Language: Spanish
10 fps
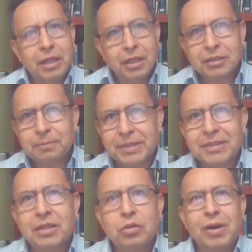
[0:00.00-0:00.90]
Aquí les
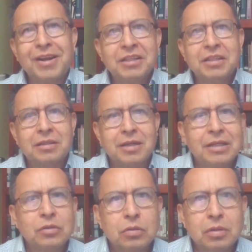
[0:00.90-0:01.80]
presento a grandes
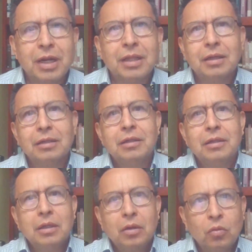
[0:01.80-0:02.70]
rasgos cada
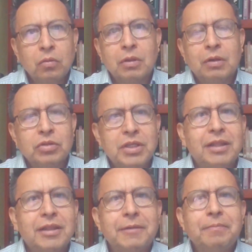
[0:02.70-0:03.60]
uno de los
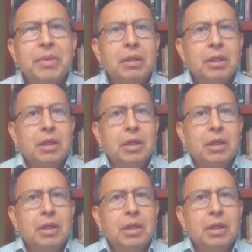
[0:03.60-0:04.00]
siete.